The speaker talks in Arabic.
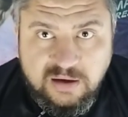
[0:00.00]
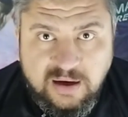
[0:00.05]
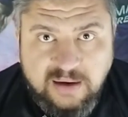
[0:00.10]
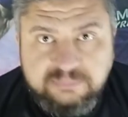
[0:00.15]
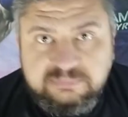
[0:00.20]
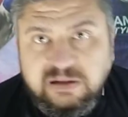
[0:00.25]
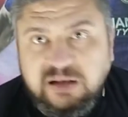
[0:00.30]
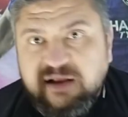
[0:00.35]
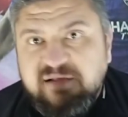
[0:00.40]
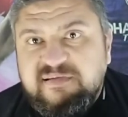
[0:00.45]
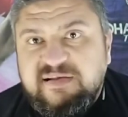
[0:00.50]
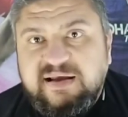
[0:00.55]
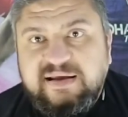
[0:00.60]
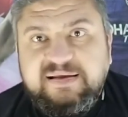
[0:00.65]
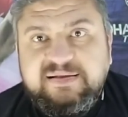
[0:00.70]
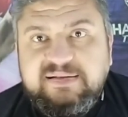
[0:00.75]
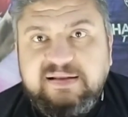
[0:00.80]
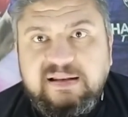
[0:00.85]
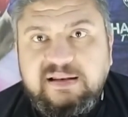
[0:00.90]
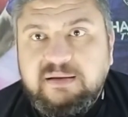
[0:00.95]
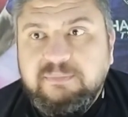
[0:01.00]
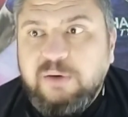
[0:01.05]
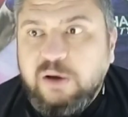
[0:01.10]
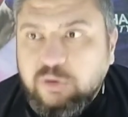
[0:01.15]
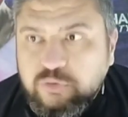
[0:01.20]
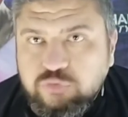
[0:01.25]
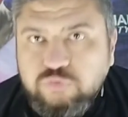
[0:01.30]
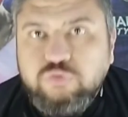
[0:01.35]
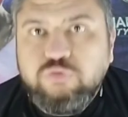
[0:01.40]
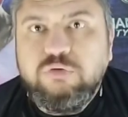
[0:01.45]
عبد الله السعيد اللي
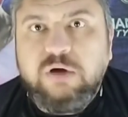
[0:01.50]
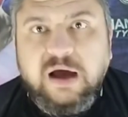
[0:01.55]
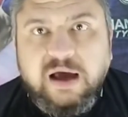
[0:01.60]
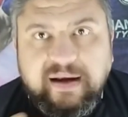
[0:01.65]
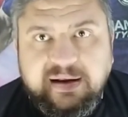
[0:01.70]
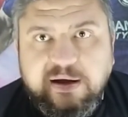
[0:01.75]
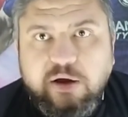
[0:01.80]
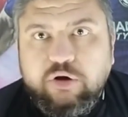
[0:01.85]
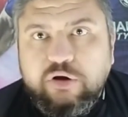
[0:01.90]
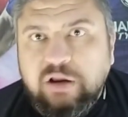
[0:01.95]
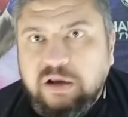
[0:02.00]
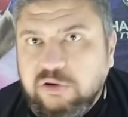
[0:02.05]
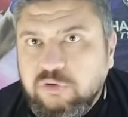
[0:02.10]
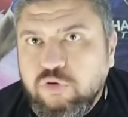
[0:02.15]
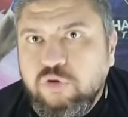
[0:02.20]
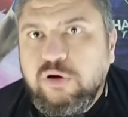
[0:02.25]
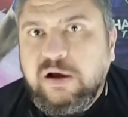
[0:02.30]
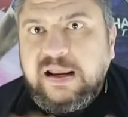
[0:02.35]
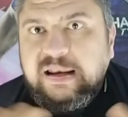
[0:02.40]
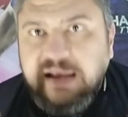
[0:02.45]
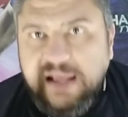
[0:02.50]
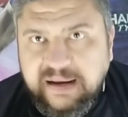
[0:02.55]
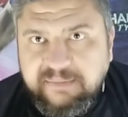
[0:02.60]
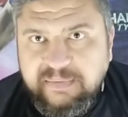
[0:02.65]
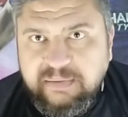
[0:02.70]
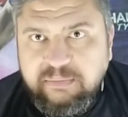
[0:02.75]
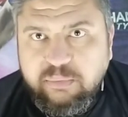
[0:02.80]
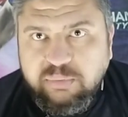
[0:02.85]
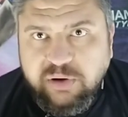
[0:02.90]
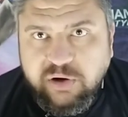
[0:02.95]
برضه هرجع اقول لك ان هو كان
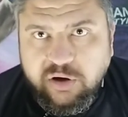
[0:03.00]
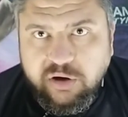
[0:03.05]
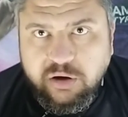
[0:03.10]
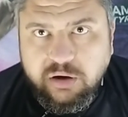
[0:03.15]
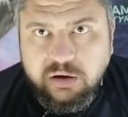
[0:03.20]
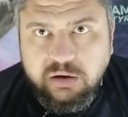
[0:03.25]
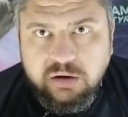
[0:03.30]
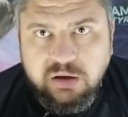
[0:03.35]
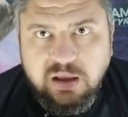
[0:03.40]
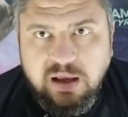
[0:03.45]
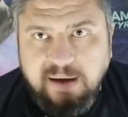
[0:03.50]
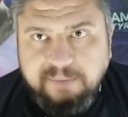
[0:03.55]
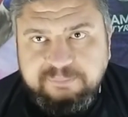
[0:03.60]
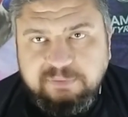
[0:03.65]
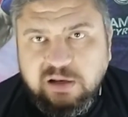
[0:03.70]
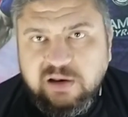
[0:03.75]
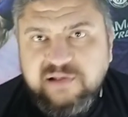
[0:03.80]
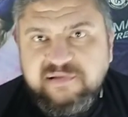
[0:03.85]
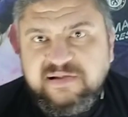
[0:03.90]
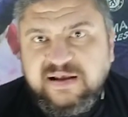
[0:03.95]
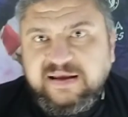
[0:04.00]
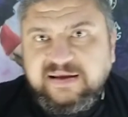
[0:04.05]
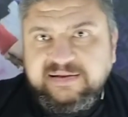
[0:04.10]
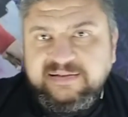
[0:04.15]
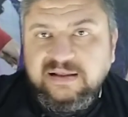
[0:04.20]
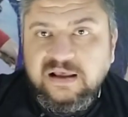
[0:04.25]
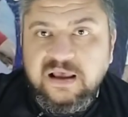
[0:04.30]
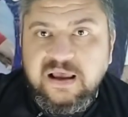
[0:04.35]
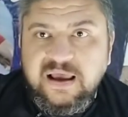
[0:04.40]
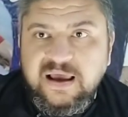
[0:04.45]
نجم المباراه عبد الله
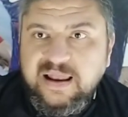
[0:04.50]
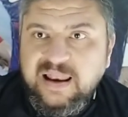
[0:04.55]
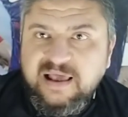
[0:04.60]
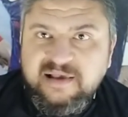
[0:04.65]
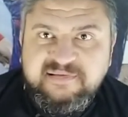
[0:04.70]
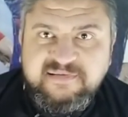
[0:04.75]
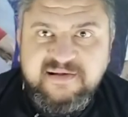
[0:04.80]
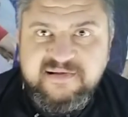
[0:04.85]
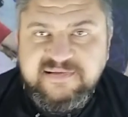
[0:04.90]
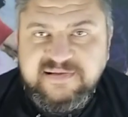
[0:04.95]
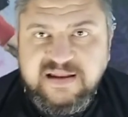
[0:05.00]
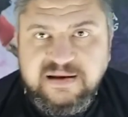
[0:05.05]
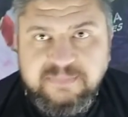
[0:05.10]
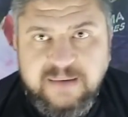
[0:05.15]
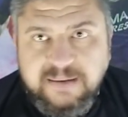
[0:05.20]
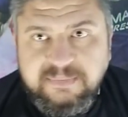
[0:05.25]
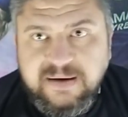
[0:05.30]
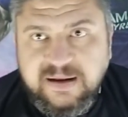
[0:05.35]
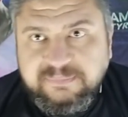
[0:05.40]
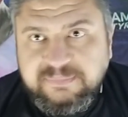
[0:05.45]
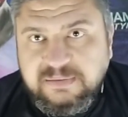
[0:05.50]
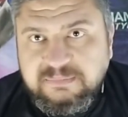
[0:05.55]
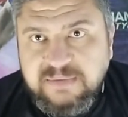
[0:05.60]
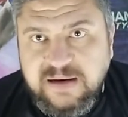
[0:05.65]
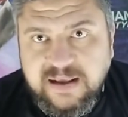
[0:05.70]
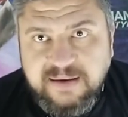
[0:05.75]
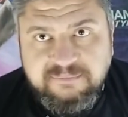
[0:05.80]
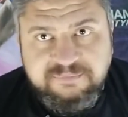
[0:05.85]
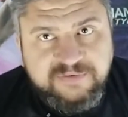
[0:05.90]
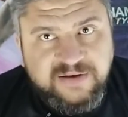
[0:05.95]
السعيد الاسيست لمحمد عبد
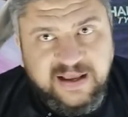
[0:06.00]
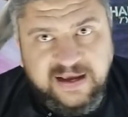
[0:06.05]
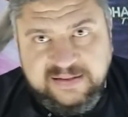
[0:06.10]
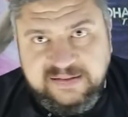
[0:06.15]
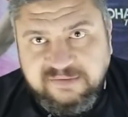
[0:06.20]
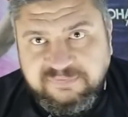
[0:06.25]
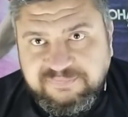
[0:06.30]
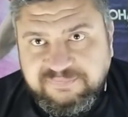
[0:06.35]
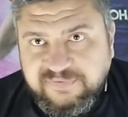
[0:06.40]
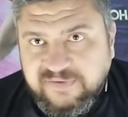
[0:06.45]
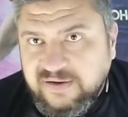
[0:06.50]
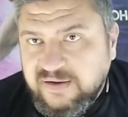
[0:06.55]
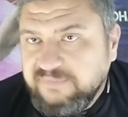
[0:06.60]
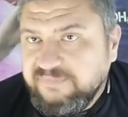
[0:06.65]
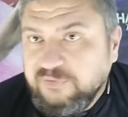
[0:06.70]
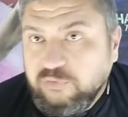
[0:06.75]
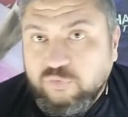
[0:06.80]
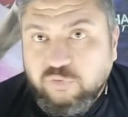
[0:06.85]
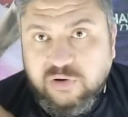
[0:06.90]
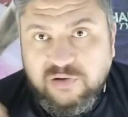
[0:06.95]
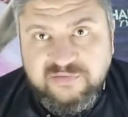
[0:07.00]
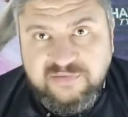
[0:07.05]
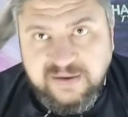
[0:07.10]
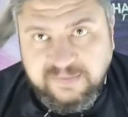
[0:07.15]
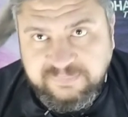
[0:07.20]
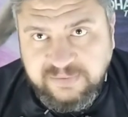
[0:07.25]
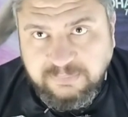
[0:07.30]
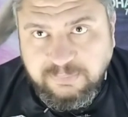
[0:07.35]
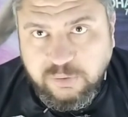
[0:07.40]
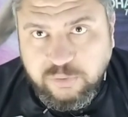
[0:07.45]
المنعم في الهدف في الكره
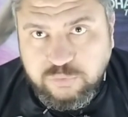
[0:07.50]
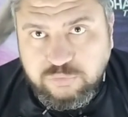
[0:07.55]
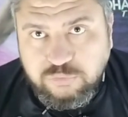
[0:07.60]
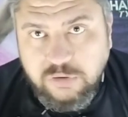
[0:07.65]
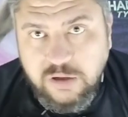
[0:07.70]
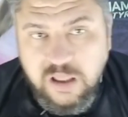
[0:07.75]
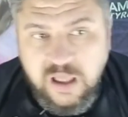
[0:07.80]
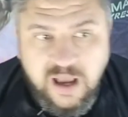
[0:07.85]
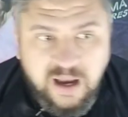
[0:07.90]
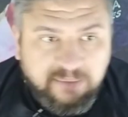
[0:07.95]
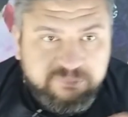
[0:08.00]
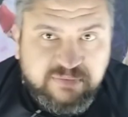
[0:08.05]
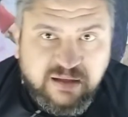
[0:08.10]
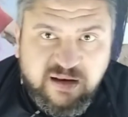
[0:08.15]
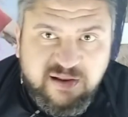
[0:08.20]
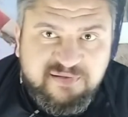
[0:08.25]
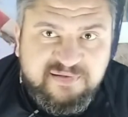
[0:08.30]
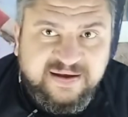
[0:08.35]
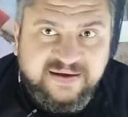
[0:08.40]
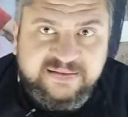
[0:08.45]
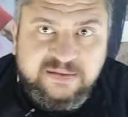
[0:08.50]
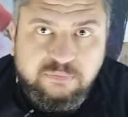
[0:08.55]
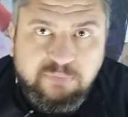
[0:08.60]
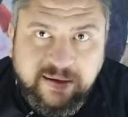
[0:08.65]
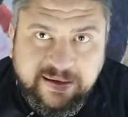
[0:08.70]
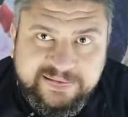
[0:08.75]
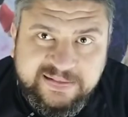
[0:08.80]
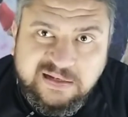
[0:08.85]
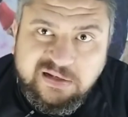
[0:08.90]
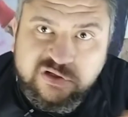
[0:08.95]
الثابته برضو عبد الله السعيد
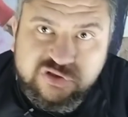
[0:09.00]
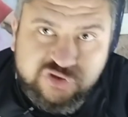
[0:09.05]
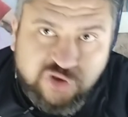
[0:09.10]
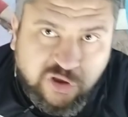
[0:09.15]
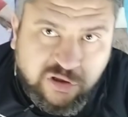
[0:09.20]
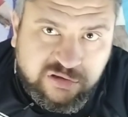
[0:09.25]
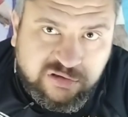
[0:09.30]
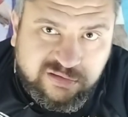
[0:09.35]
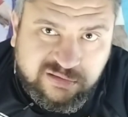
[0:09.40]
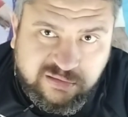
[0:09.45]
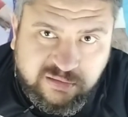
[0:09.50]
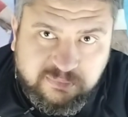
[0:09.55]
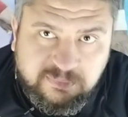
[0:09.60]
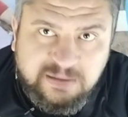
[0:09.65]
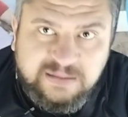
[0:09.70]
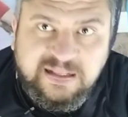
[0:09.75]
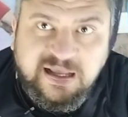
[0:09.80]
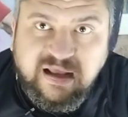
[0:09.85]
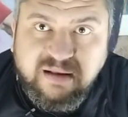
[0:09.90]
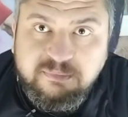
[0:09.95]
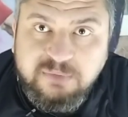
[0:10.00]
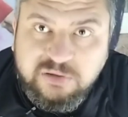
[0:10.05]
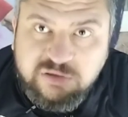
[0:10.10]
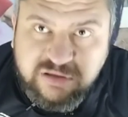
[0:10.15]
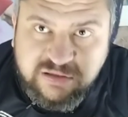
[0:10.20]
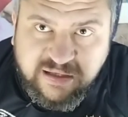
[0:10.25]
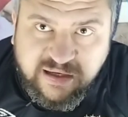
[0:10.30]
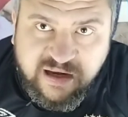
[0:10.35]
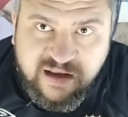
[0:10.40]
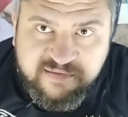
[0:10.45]
الوحيد اللي شاط من داخل
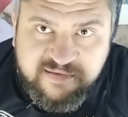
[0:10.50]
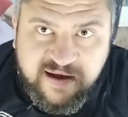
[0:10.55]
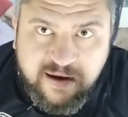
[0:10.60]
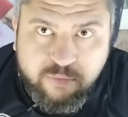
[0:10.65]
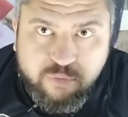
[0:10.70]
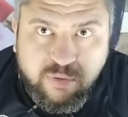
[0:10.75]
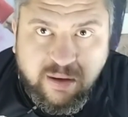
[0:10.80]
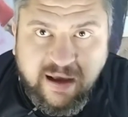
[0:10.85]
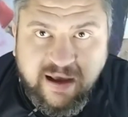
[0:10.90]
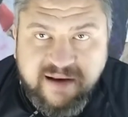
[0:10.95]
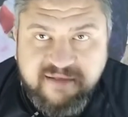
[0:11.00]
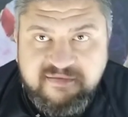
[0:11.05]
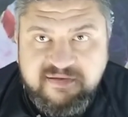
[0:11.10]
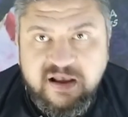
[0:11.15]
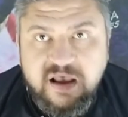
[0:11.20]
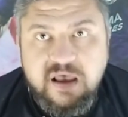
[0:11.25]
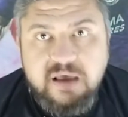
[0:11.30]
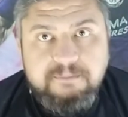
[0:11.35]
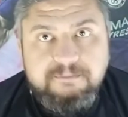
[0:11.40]
منطقه الجزاء والحارس